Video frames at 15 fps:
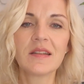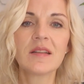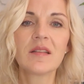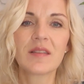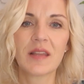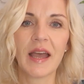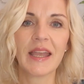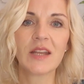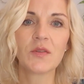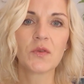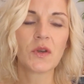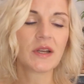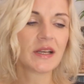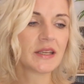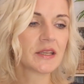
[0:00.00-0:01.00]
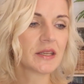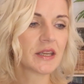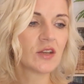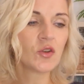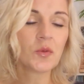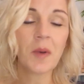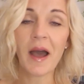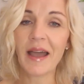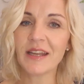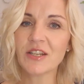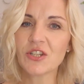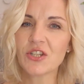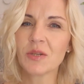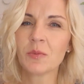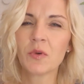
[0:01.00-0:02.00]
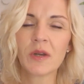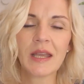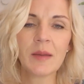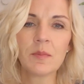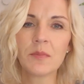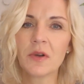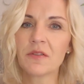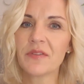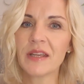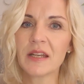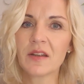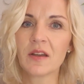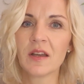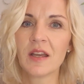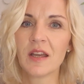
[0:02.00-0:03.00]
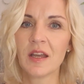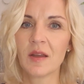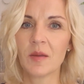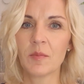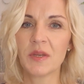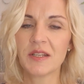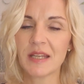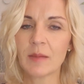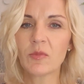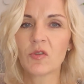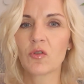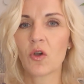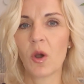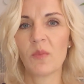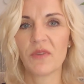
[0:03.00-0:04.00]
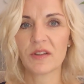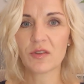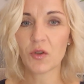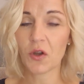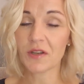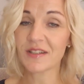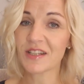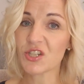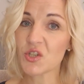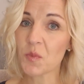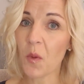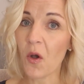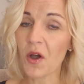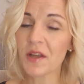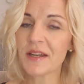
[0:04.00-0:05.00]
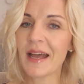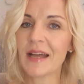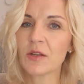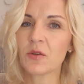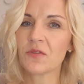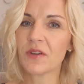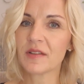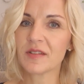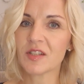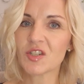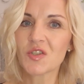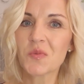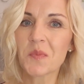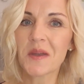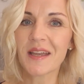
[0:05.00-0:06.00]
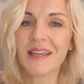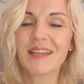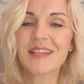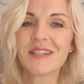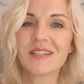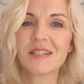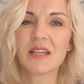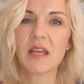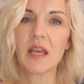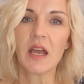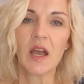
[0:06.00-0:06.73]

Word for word: die Zeit wirklich in Übereinstimmung immer wieder mit dem zu kommen, was Gott gesprochen hat und was er spricht